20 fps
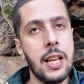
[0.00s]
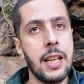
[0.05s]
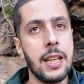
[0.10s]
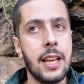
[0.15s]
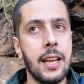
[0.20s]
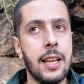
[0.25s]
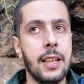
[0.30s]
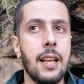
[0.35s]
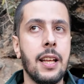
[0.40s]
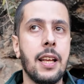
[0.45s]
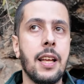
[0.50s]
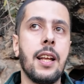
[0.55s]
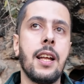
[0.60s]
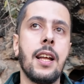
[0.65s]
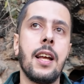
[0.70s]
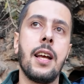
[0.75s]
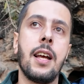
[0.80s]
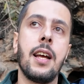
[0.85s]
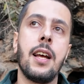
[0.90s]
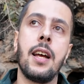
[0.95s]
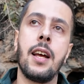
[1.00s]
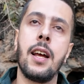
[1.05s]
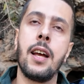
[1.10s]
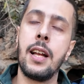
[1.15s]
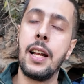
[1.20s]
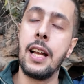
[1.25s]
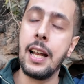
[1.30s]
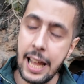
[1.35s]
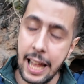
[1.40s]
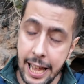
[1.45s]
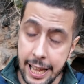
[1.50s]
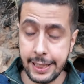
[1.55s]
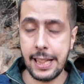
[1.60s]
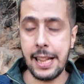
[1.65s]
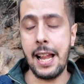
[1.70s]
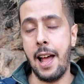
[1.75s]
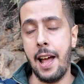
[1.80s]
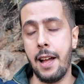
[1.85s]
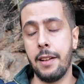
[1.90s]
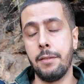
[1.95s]
اللي كي آه، لحد
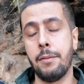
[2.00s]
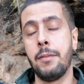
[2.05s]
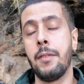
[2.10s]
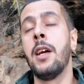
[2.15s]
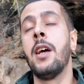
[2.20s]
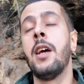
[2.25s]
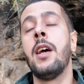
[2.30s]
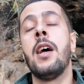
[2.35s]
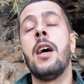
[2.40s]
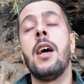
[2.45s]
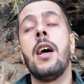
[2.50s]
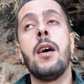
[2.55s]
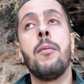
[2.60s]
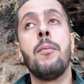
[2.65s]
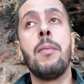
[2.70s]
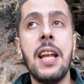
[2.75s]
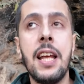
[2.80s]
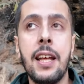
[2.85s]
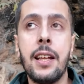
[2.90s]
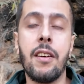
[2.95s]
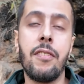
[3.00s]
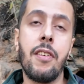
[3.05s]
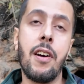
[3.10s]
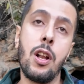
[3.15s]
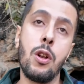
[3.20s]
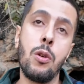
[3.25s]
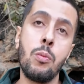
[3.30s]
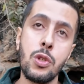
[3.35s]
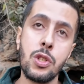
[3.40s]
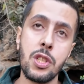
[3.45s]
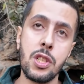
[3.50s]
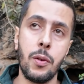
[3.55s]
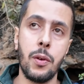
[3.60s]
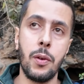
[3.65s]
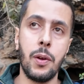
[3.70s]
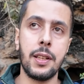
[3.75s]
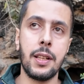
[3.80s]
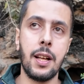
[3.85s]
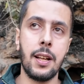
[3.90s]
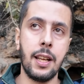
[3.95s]
الان بالاضافه الى المستوى
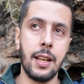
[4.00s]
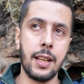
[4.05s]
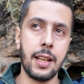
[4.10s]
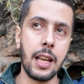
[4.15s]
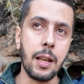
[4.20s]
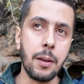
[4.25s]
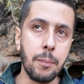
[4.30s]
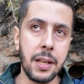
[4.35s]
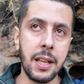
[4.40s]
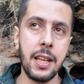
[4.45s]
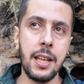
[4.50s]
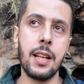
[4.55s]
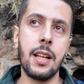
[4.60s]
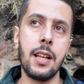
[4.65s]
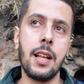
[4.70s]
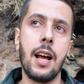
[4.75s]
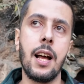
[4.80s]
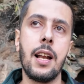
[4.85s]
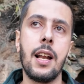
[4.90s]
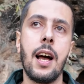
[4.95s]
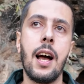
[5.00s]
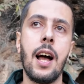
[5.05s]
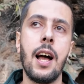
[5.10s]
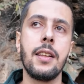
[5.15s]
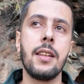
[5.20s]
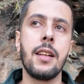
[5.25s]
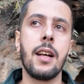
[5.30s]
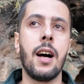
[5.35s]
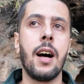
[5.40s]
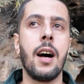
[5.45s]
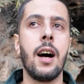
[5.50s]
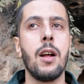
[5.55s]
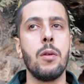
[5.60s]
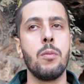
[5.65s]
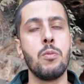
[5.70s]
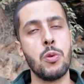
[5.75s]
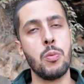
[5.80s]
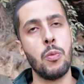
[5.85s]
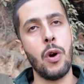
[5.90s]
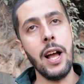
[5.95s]
الوطني كيبين على ان
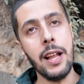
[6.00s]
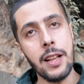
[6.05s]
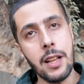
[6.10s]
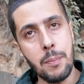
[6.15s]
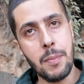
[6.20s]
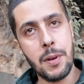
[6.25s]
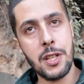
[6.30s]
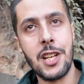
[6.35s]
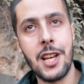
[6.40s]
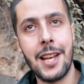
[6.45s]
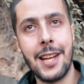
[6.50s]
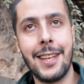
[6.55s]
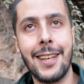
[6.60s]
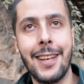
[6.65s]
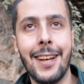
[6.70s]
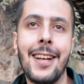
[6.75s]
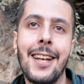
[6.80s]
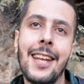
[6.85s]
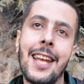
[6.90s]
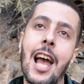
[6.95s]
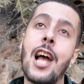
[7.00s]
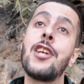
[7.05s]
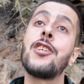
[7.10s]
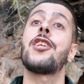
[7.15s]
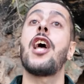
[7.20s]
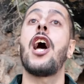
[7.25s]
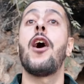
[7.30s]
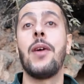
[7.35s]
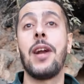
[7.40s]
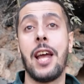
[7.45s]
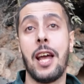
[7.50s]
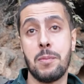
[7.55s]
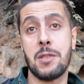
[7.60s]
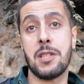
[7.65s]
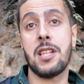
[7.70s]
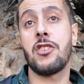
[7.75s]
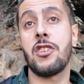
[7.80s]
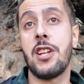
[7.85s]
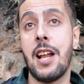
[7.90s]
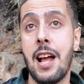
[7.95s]
المجموعات البشريه اللي عاشت حوالي
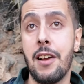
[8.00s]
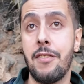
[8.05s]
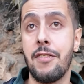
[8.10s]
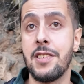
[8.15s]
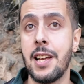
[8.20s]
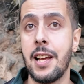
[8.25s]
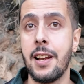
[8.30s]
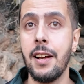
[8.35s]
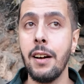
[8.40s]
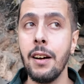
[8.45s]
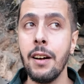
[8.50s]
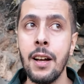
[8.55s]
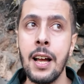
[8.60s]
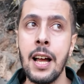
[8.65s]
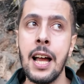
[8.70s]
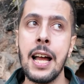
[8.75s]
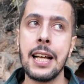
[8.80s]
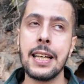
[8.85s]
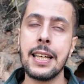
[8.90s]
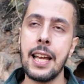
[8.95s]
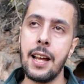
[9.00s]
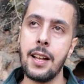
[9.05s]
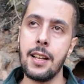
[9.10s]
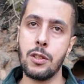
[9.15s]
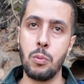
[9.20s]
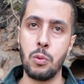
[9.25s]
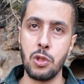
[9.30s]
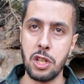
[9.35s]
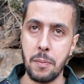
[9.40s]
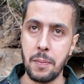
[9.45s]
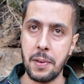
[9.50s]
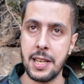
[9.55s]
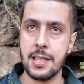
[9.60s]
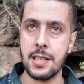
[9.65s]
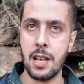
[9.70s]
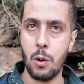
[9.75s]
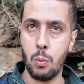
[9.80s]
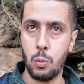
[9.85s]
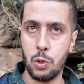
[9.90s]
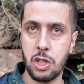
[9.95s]
15000 سنه كانت
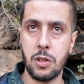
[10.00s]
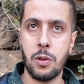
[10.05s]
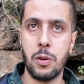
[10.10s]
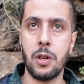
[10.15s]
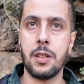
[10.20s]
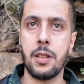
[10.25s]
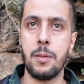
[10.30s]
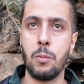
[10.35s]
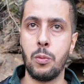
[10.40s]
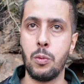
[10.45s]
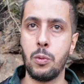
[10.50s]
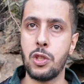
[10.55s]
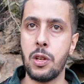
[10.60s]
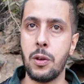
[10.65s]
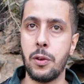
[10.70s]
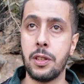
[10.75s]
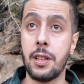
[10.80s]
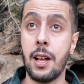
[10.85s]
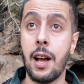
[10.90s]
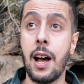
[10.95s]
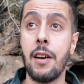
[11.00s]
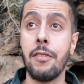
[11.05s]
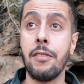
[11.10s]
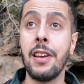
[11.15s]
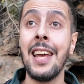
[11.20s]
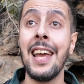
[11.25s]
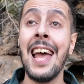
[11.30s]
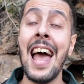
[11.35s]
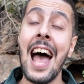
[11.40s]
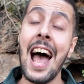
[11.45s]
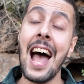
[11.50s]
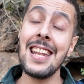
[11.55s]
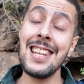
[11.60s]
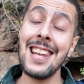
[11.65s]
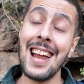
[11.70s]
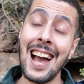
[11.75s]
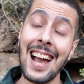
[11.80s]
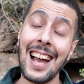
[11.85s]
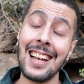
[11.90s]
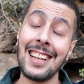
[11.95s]
متميزه على المستوى الثقافي انها